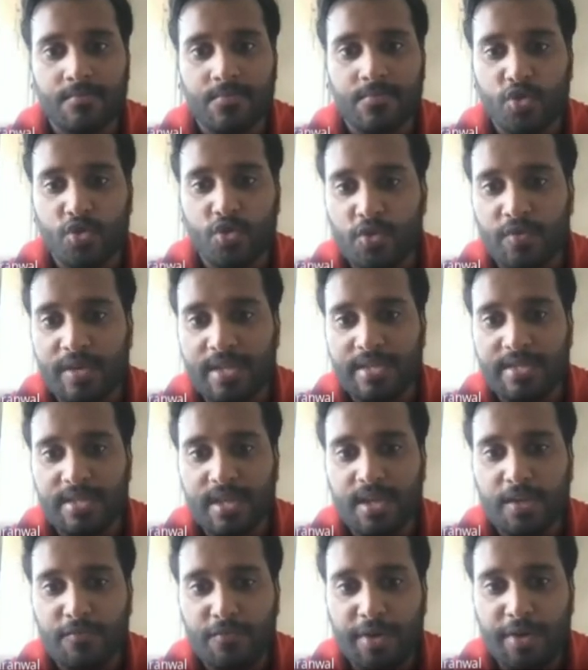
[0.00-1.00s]
तो यू विल सी
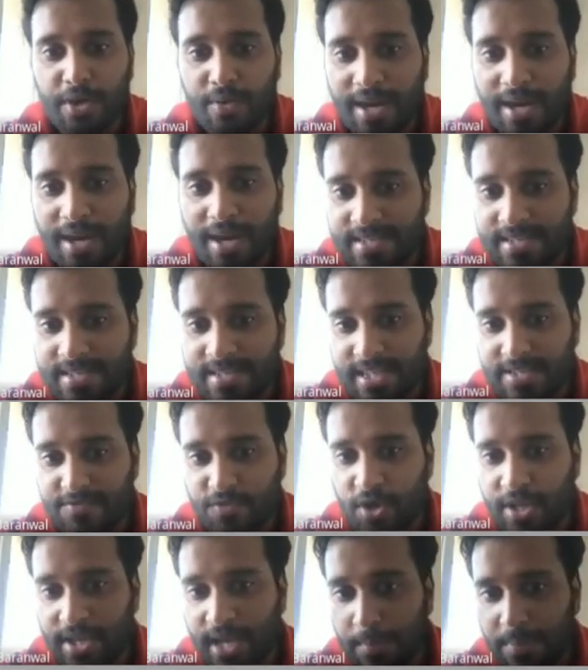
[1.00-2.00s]
की वीडियो एडिट सक्सेसफुल
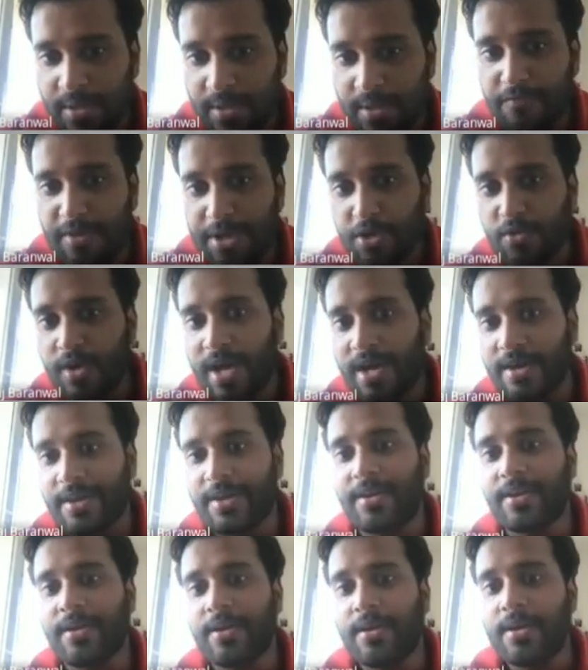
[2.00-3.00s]
यहाँ पे ये वीडियो आ गई
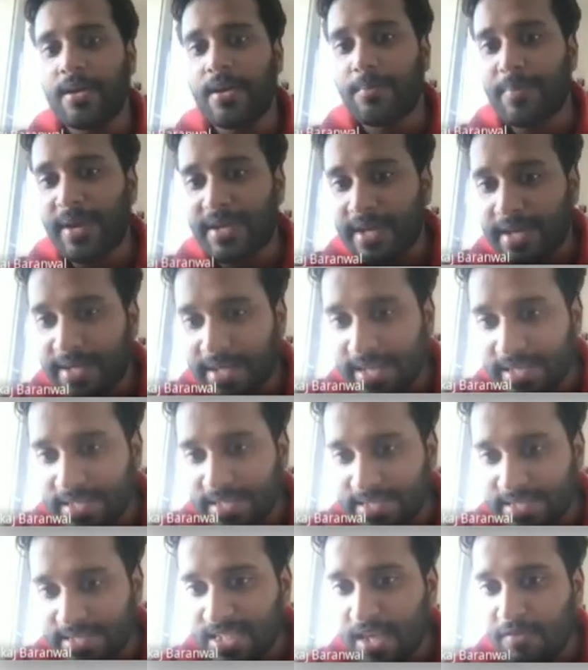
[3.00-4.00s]
बट ये
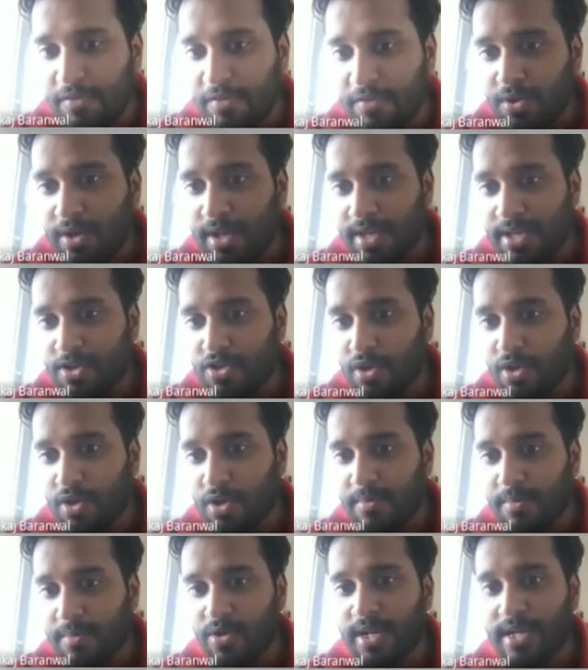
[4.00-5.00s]
टेंसेस की वीडियो नहीं है तो अभी हम
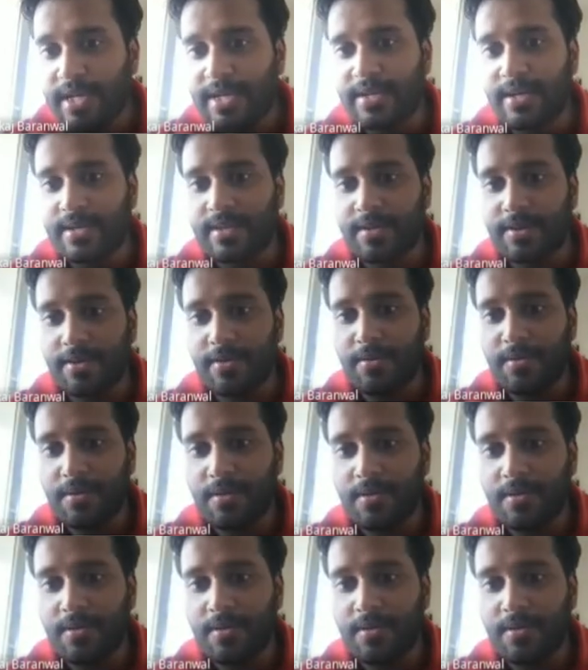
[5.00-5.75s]
इसको डिलीट कर दे रहे हैं